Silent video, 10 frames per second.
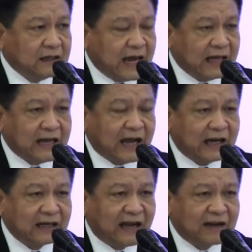ย้ายฐา
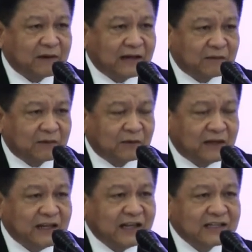นการผลิตมาอยู่
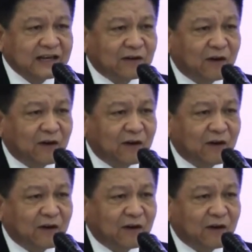ที่นี่เช่น